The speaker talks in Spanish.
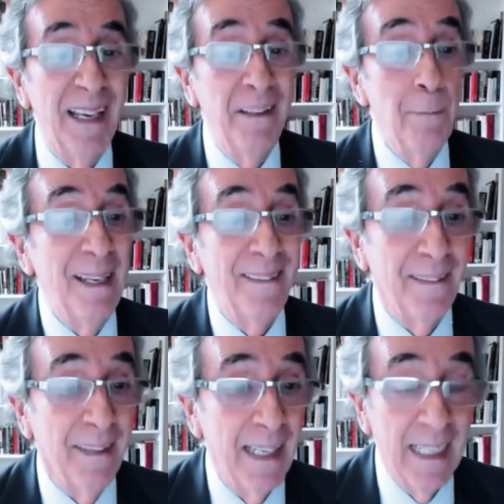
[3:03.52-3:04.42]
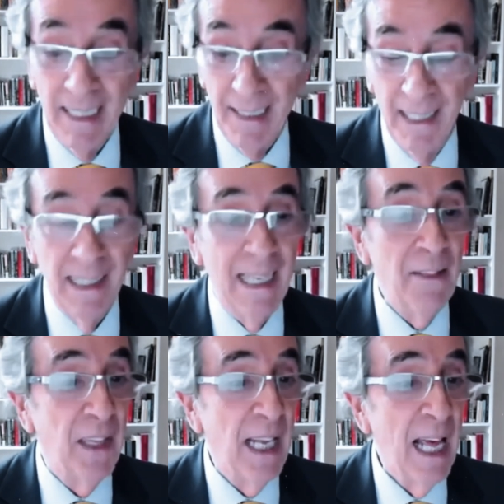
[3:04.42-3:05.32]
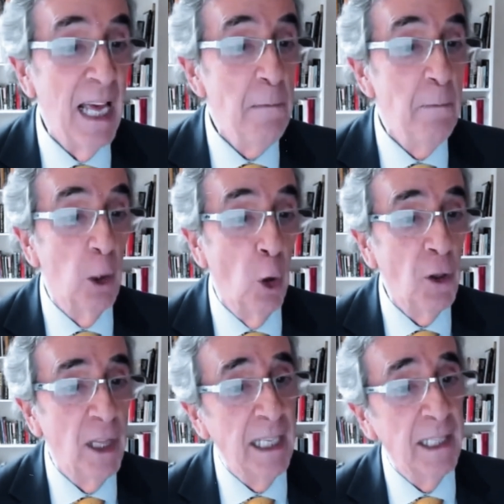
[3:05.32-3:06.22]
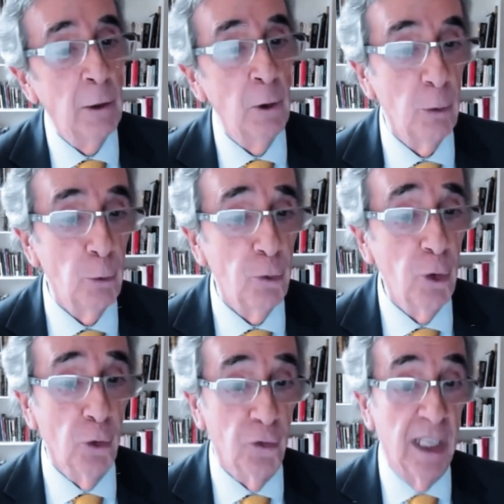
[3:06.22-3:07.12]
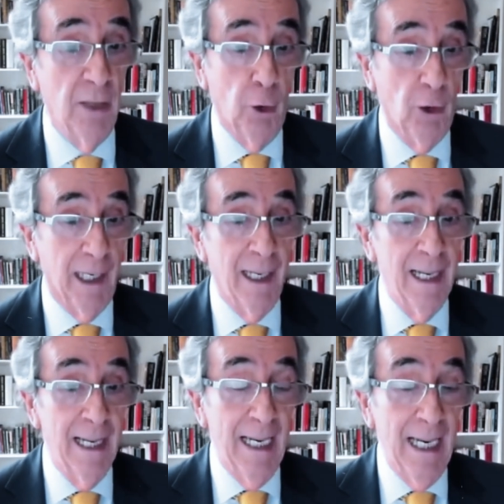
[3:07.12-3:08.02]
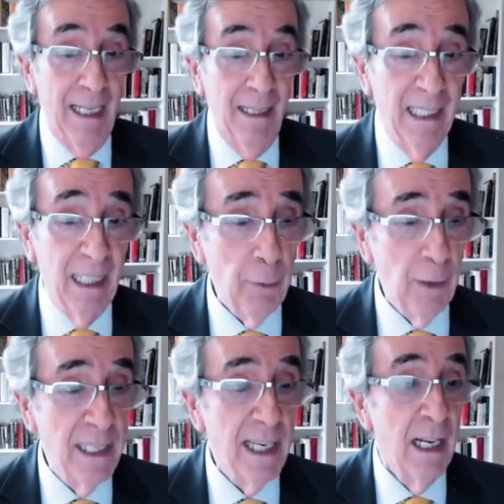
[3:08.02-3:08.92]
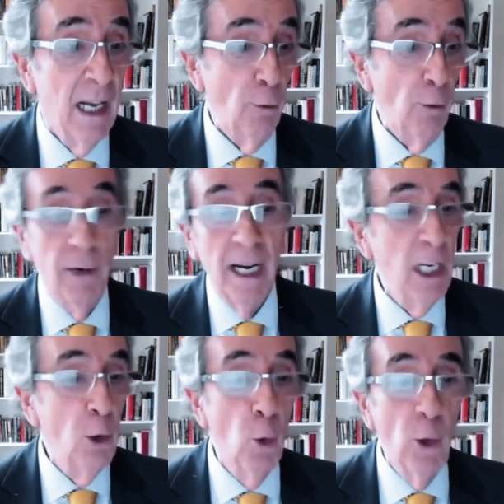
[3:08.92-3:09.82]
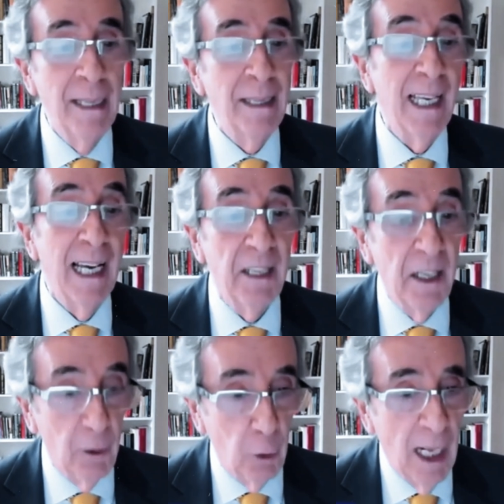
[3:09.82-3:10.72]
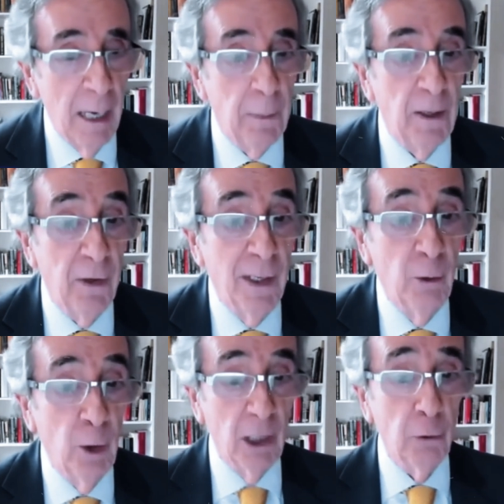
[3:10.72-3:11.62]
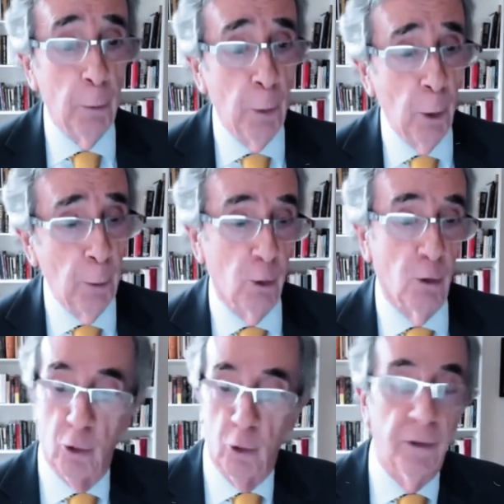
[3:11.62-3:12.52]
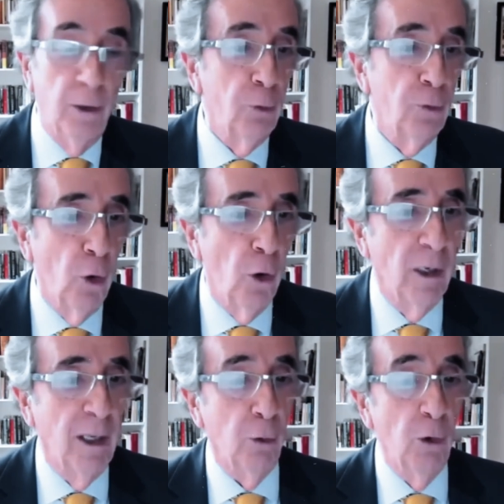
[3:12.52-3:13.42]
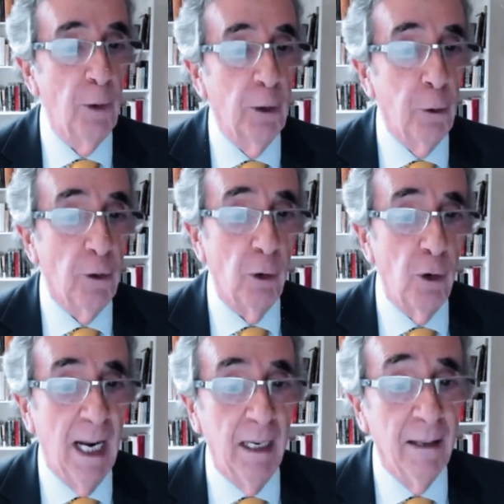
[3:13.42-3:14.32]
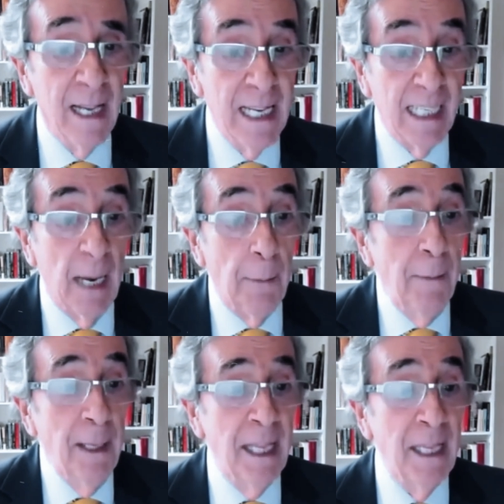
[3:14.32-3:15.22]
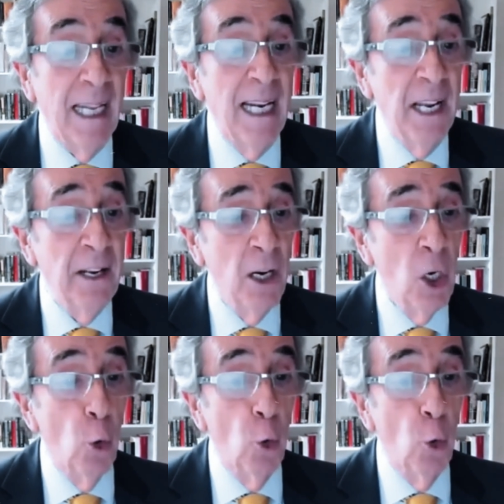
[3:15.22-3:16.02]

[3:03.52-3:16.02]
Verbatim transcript: de seis meses desde la entrada en vigor de esta constitución, siendo que en dicha fecha no habrá ninguna entidad territorial percibiendo ingresos propios como contribuciones o impuestos regionales que permitan tener